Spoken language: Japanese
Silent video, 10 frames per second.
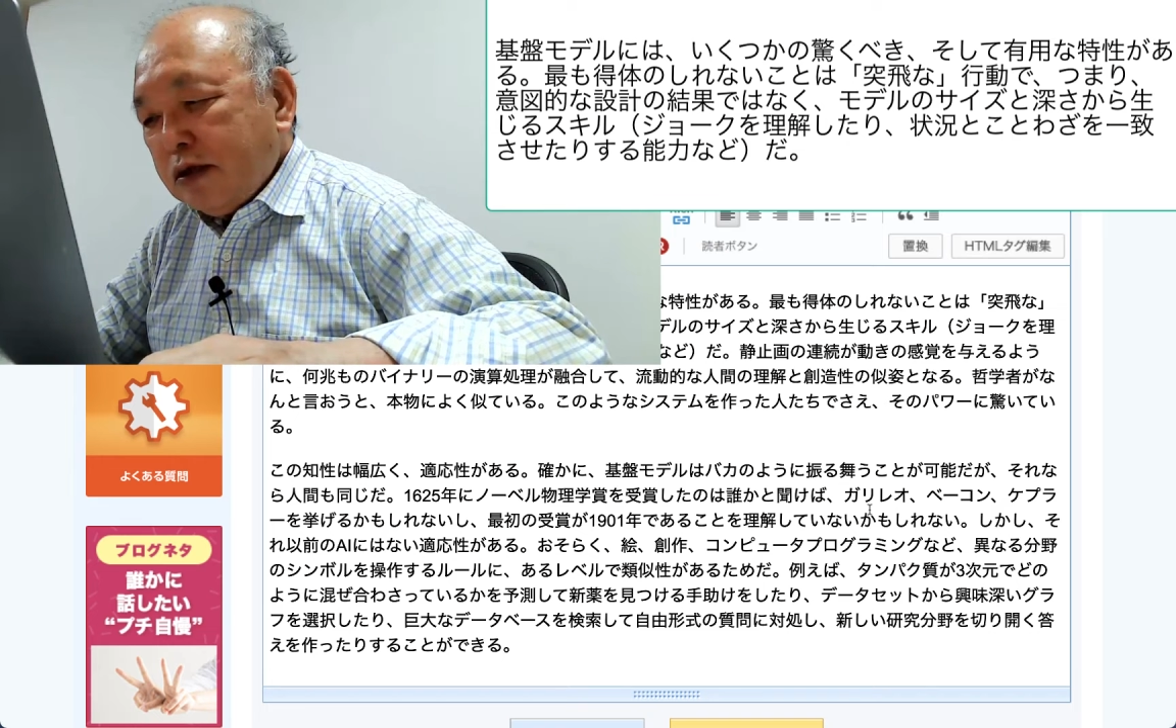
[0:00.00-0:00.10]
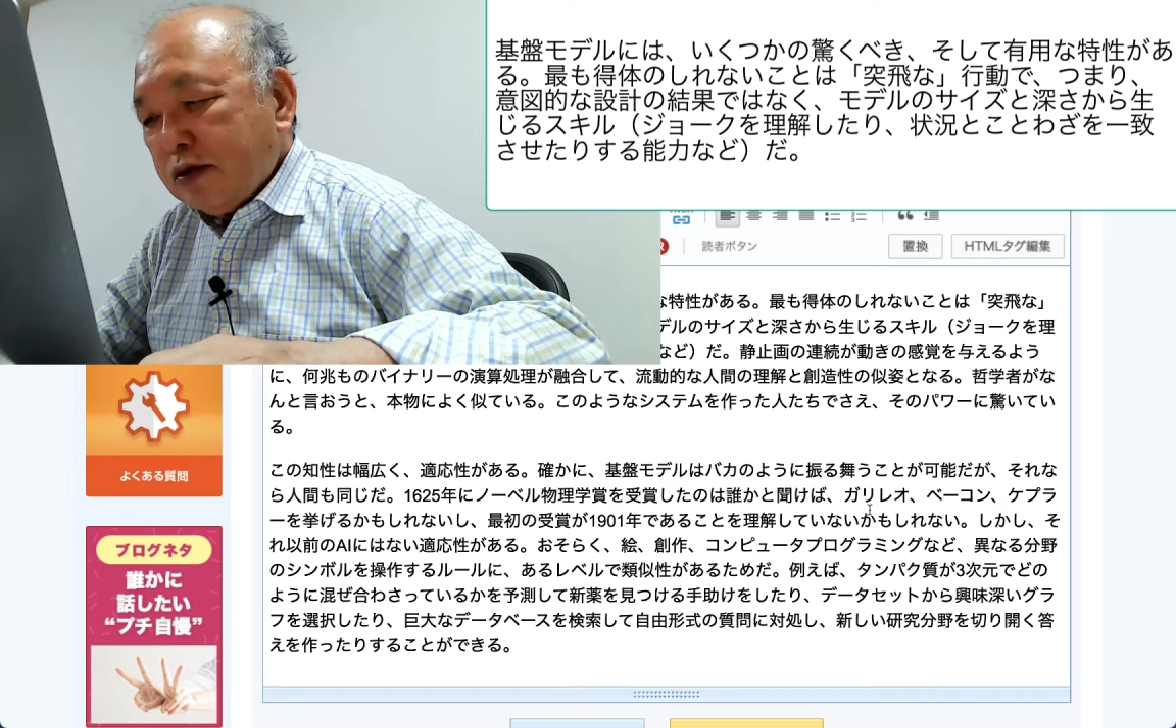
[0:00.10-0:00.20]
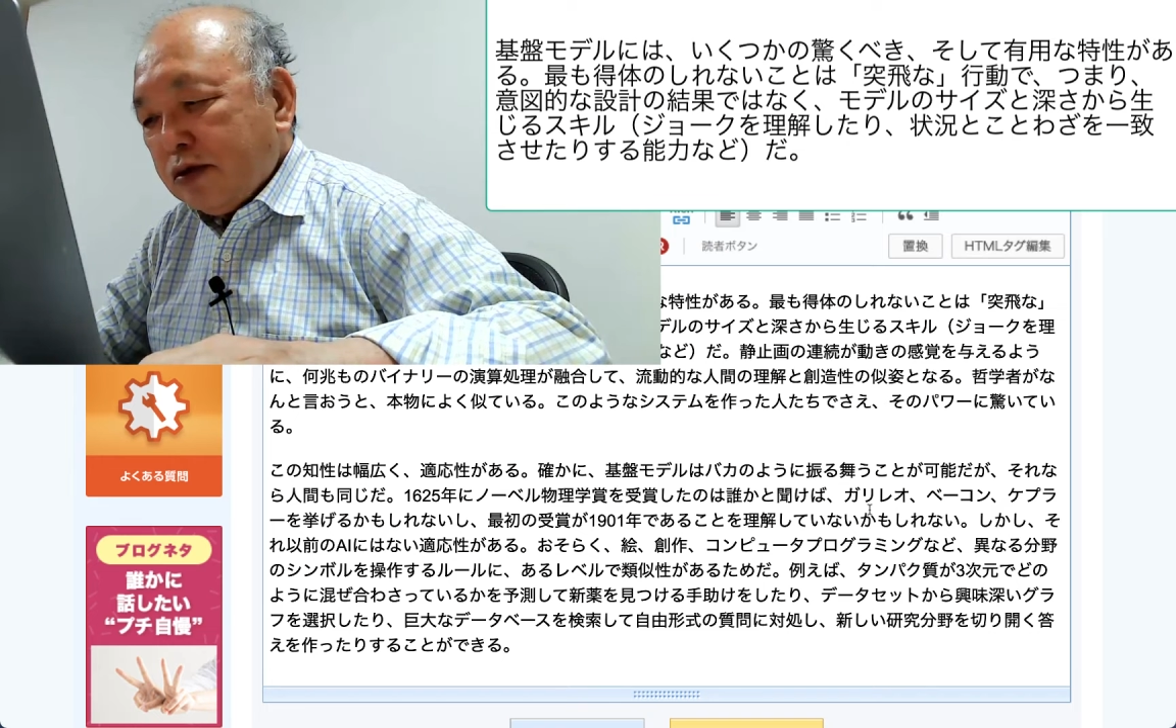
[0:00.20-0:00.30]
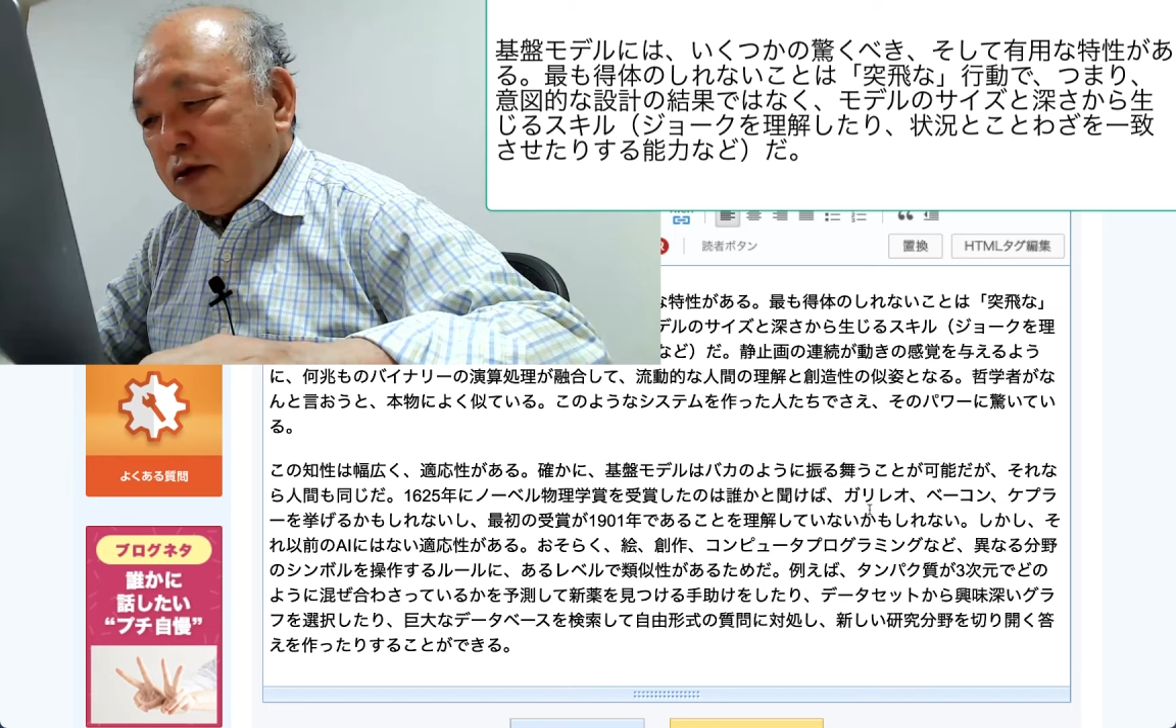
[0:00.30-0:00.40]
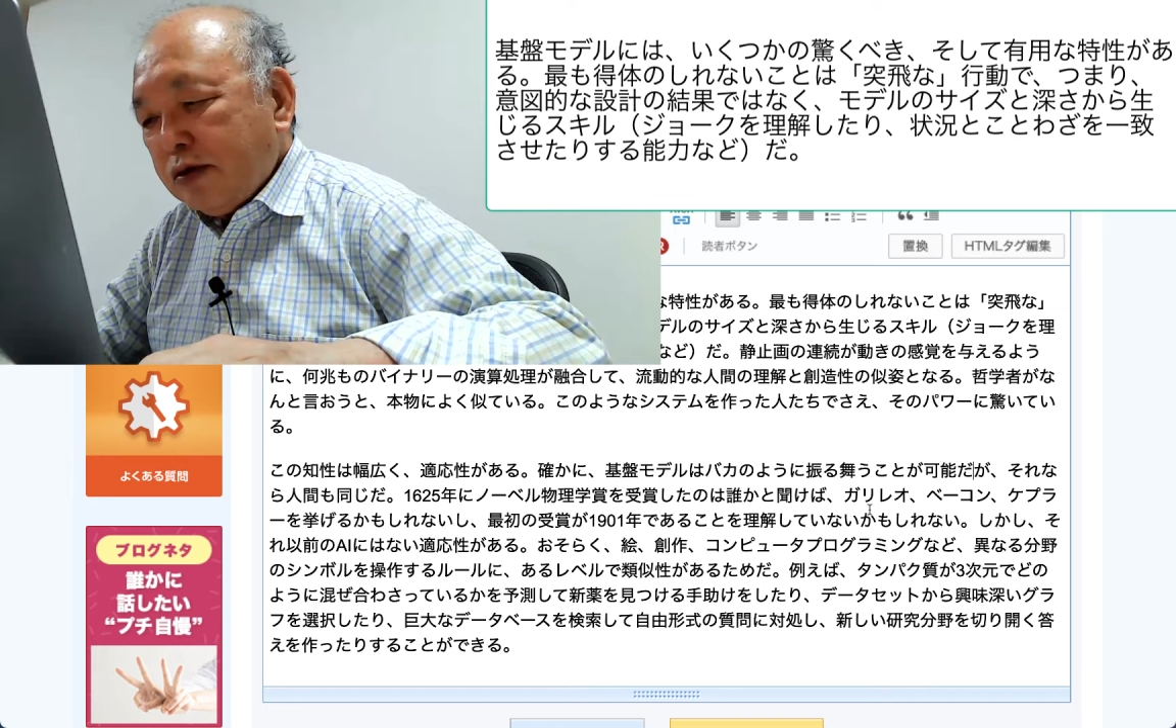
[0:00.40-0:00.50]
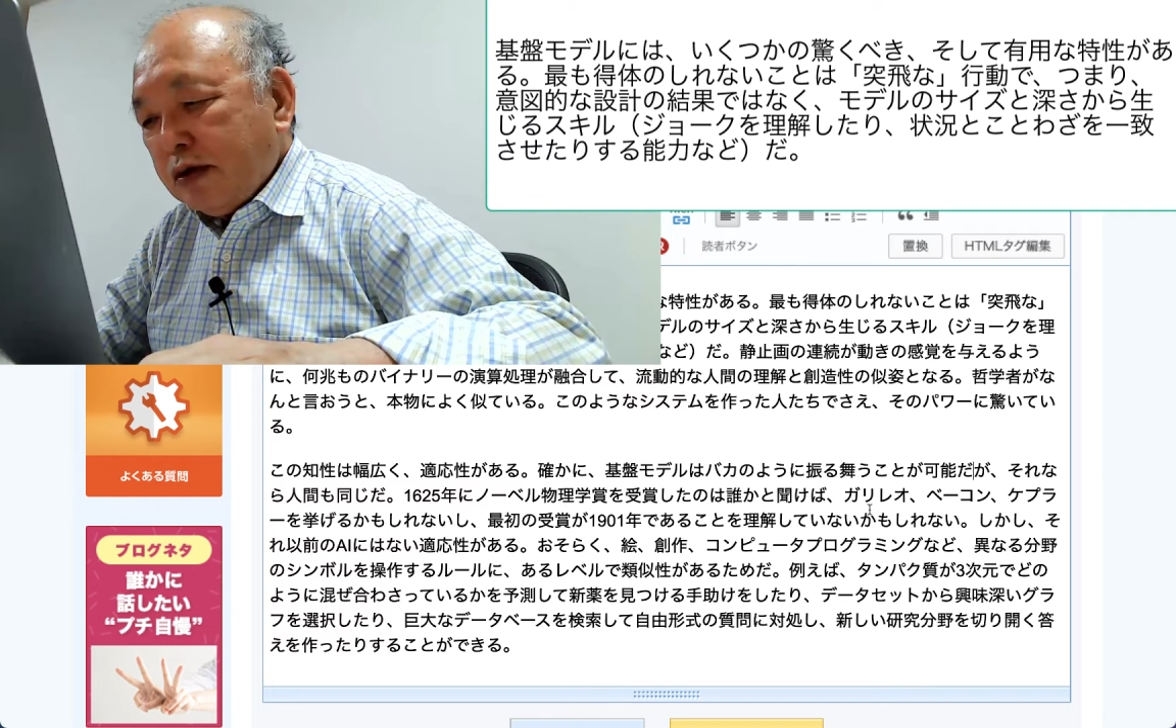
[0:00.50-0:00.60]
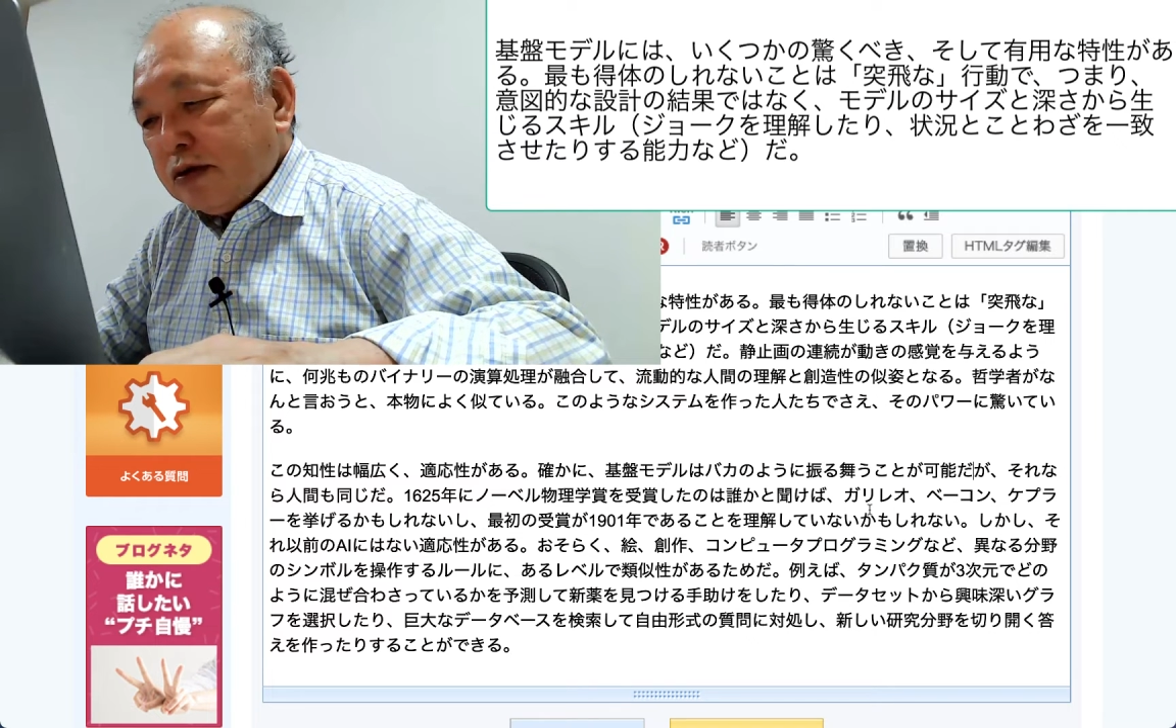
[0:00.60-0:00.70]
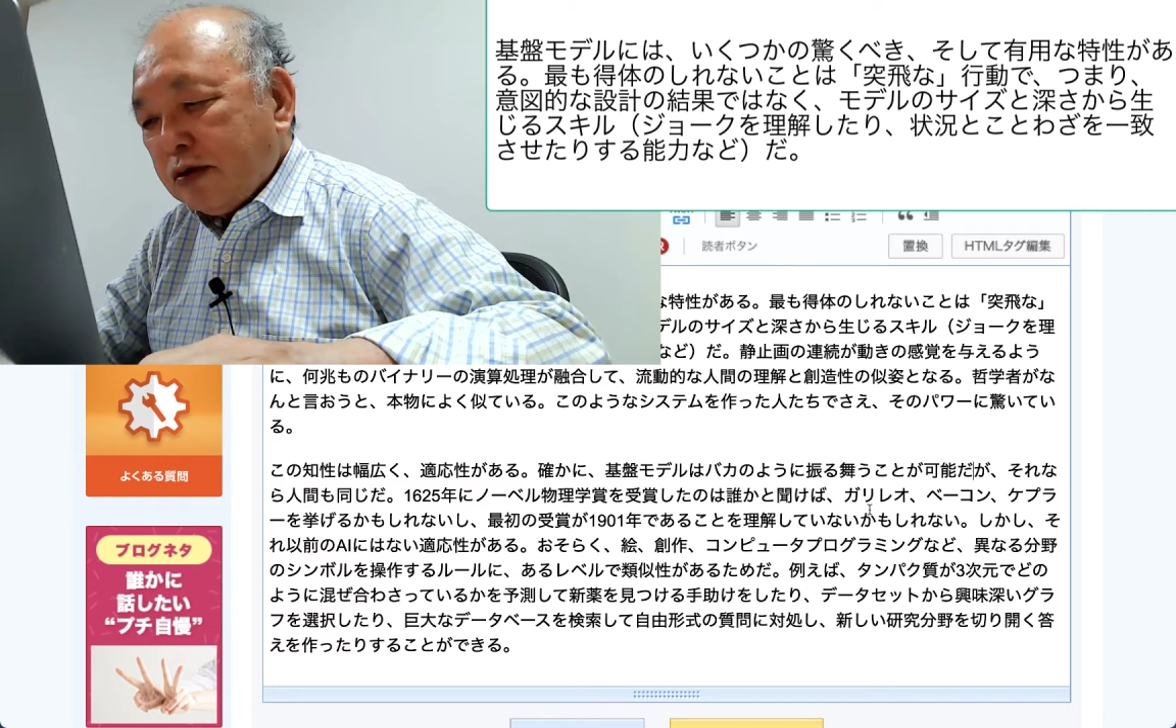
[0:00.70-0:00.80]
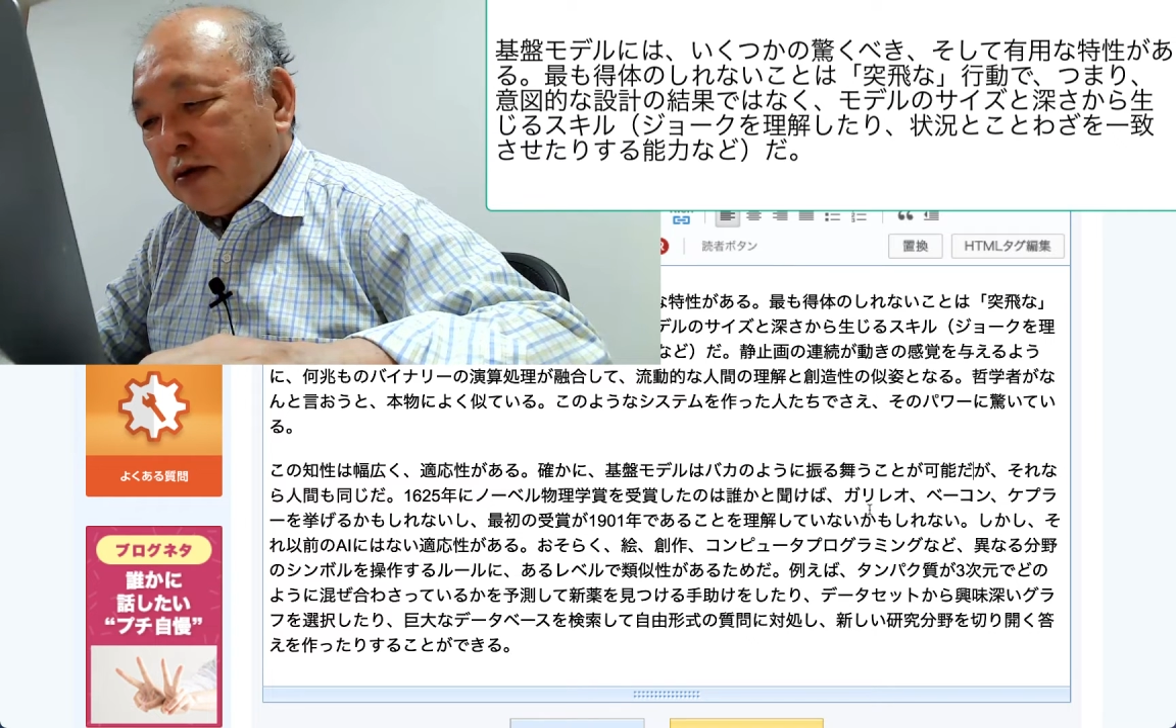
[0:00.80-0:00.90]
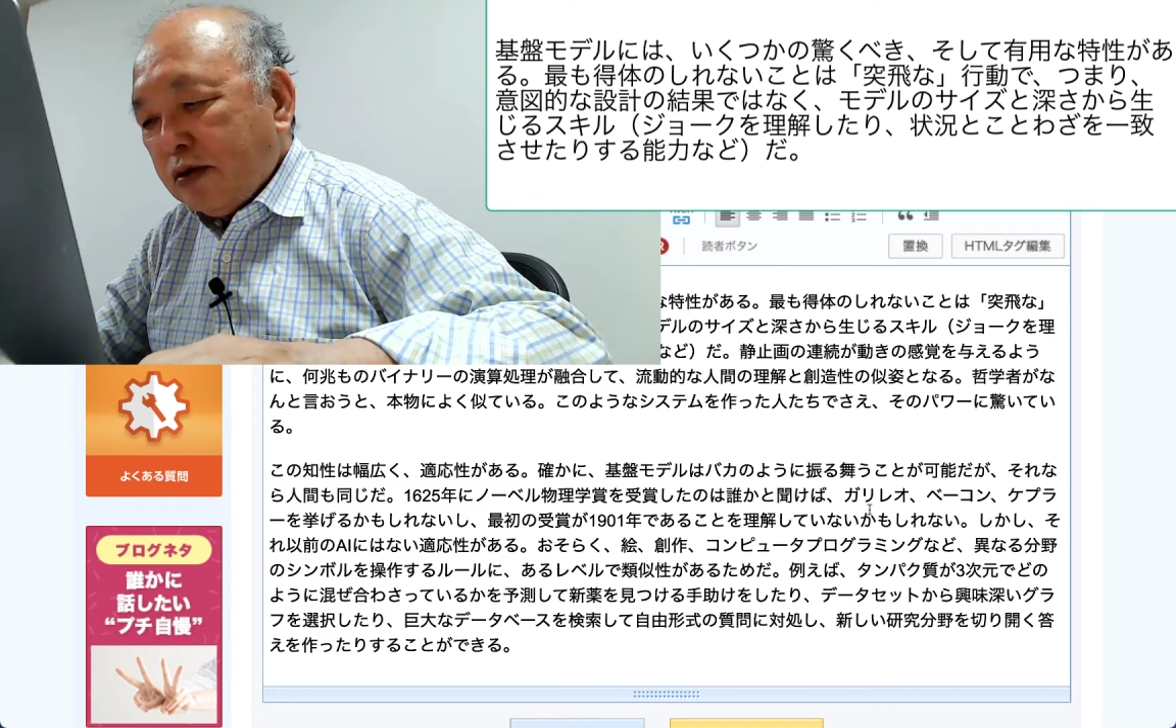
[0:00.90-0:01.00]
それにはそ
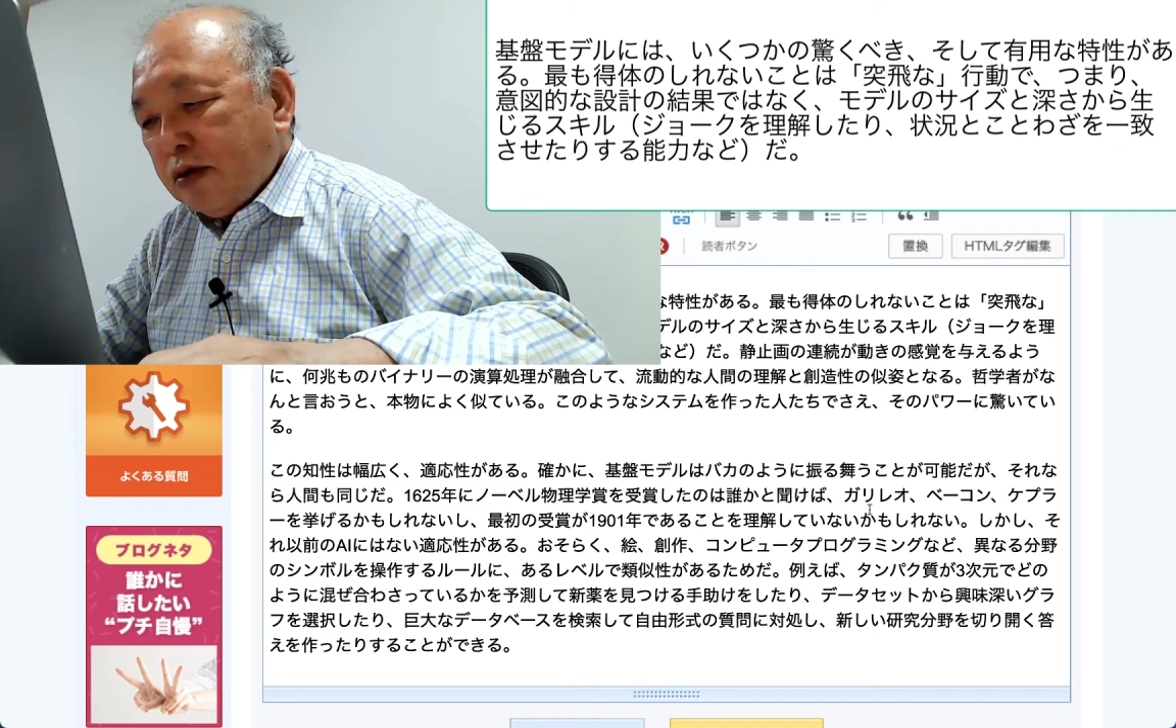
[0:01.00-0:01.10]
の